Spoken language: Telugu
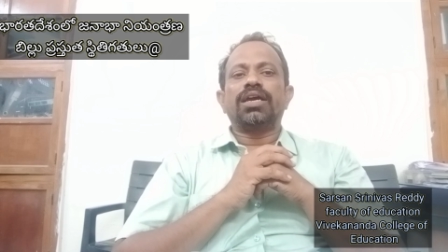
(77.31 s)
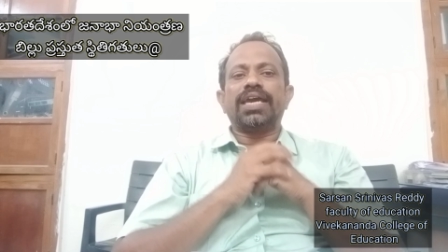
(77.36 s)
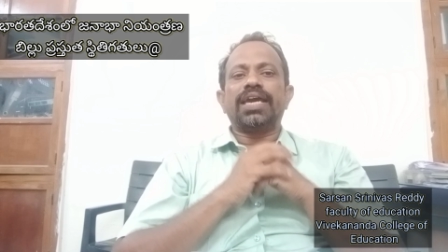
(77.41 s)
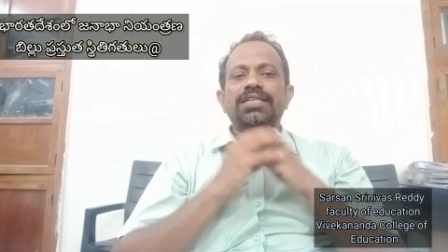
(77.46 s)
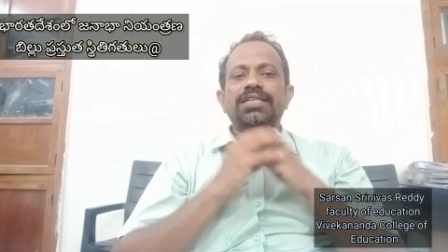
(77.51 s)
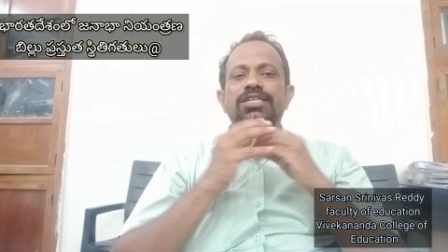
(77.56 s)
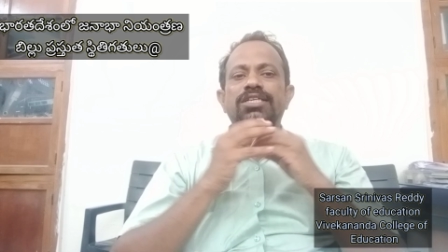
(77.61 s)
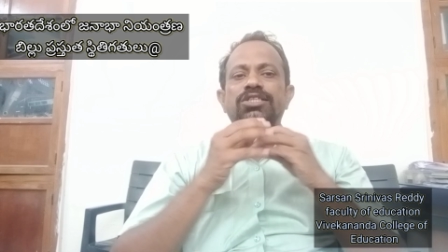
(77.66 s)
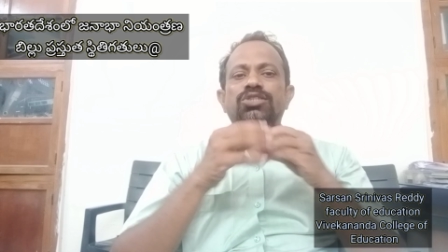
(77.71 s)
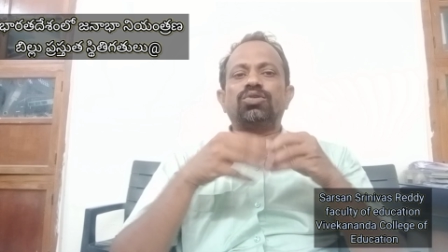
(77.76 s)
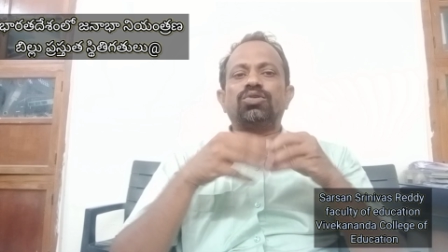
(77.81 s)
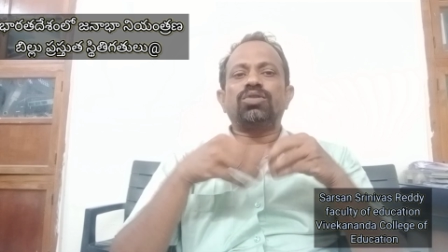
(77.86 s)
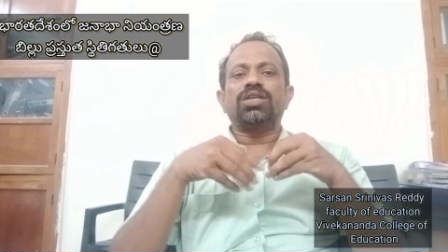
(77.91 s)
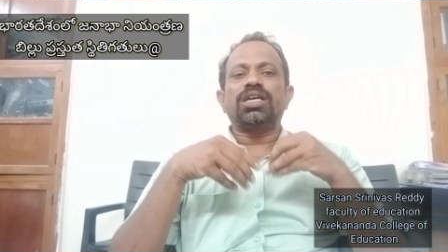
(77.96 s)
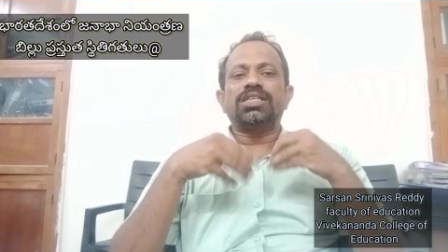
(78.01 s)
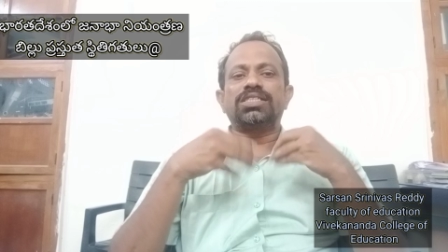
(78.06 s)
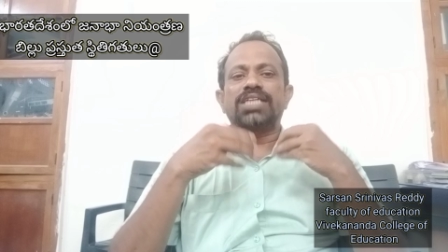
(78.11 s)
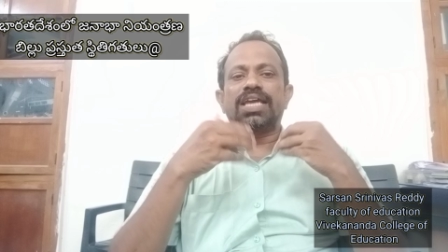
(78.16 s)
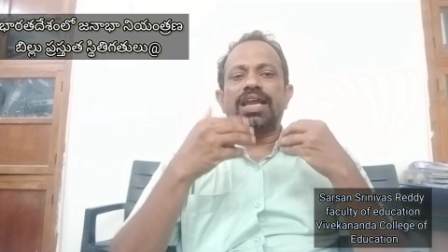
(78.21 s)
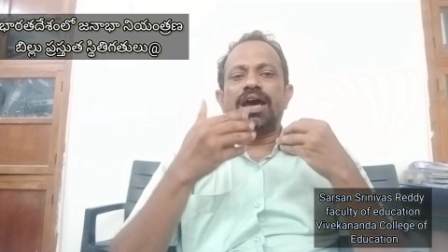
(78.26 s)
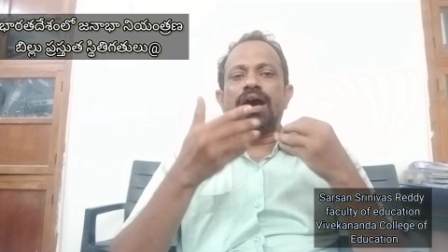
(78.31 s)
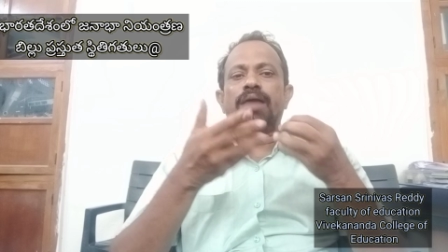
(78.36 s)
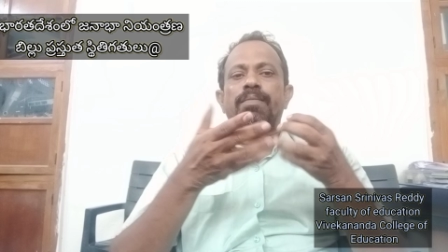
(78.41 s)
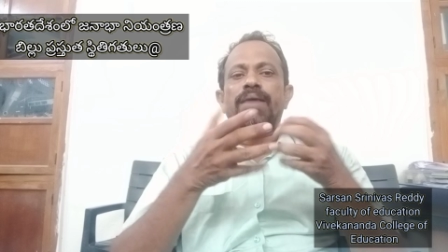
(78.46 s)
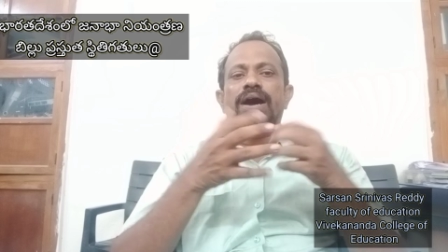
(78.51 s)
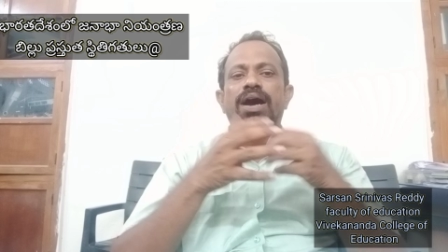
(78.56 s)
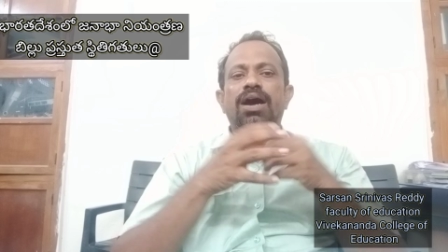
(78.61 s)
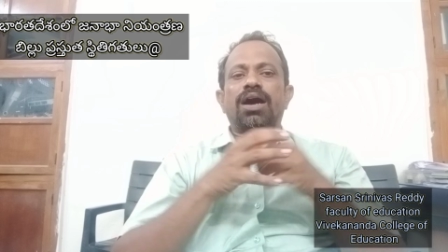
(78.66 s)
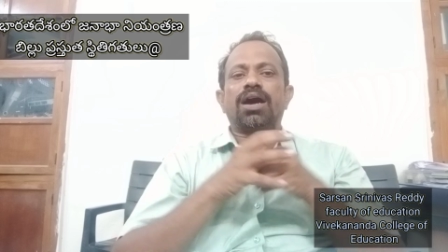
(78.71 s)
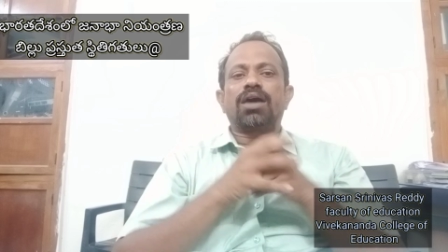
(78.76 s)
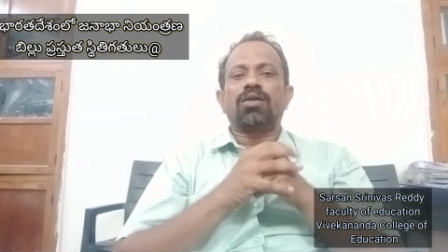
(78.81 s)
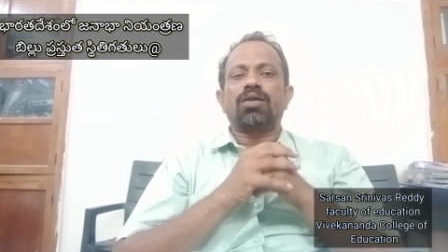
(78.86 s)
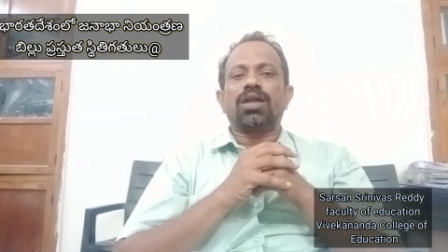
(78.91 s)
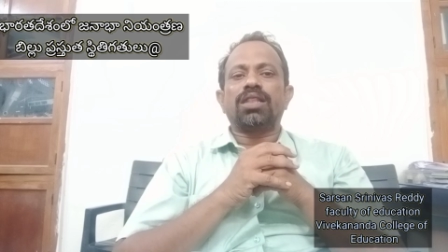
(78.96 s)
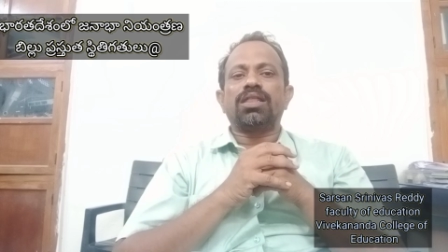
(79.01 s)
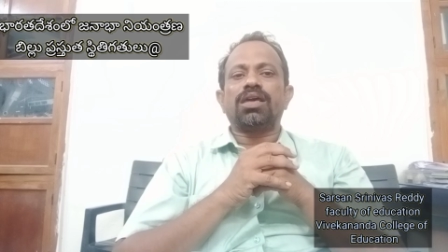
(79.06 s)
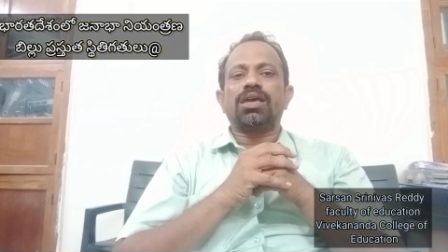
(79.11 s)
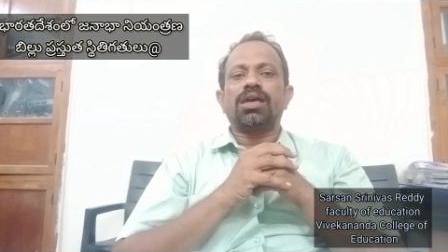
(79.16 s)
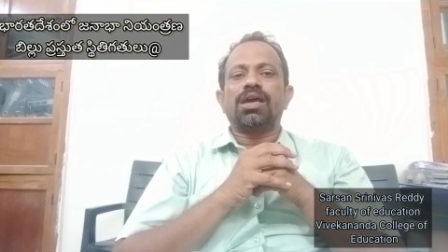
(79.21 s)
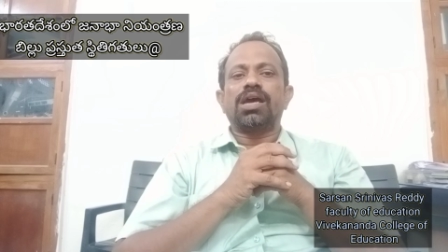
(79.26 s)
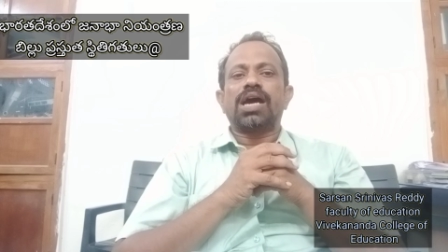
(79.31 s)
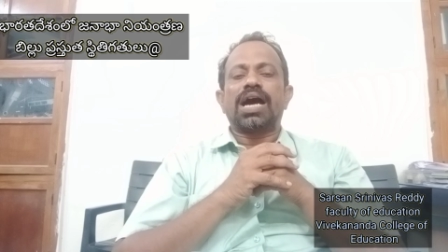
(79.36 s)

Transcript: ఏం చేస్తుంది జనాభా అన్నది